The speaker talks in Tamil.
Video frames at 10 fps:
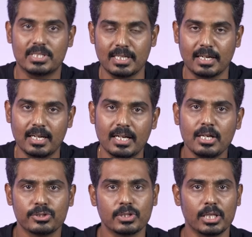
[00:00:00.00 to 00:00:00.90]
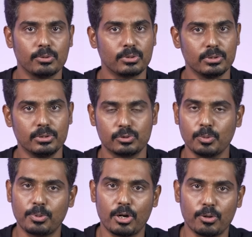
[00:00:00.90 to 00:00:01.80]
வச்சுட்டாங்க ஸோ அது ஒரு
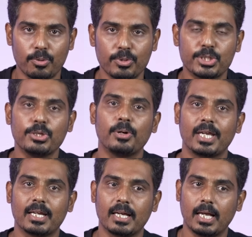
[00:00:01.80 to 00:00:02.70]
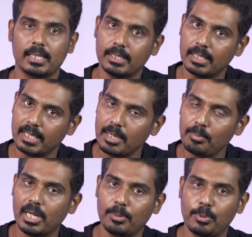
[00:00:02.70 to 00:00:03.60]
சூப்பரான ஒரு விஷயம் ஏன்னா அது
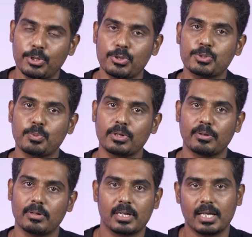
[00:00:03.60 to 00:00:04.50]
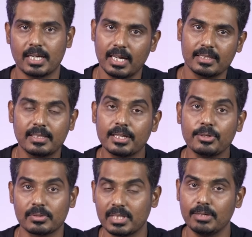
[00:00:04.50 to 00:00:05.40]
கிம்பிளில் போட்டு யூஸ் பண்ணுறவங்களுக்குலாம் நல்லா
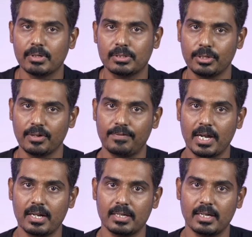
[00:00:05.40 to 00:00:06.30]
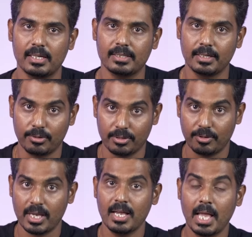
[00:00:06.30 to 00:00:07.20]
தெரியும் தெளிவாக தெரியும் ஃப்ரண்ட்டில் அழுத்திட்டு
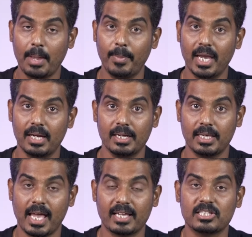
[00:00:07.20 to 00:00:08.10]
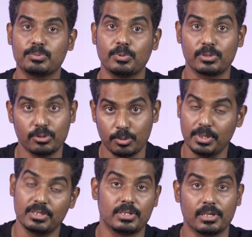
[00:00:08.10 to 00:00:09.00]
இருக்கிறதோட மேலே நீங்கள் ஆக்சஸ் பண்ணுறது
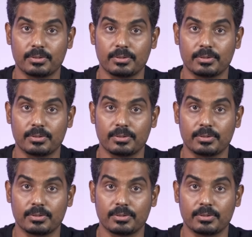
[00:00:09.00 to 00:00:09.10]
ரொம்ப ஈஸியாக